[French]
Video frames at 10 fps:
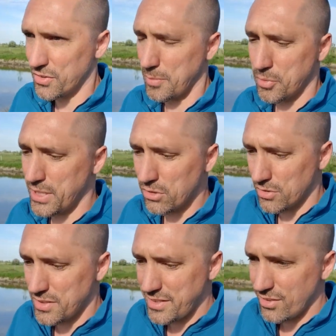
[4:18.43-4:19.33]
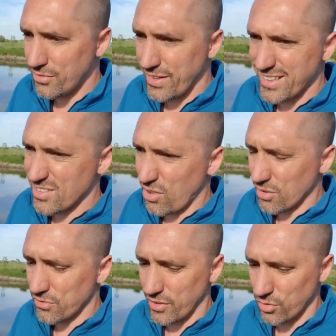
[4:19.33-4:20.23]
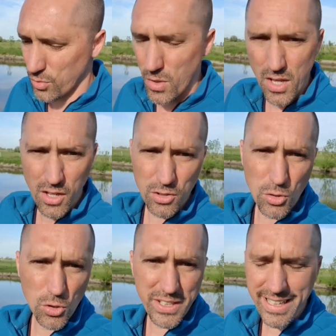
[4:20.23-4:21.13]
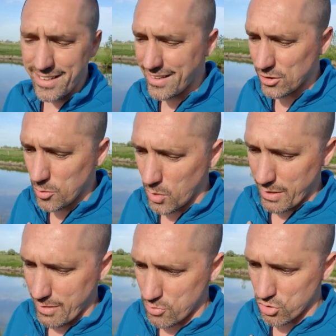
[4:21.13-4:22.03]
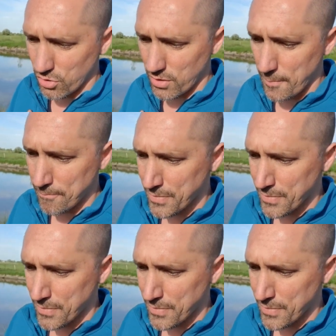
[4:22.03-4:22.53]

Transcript: Tu as peut-être 10, 20, 30 façons de coder exactement la même chose,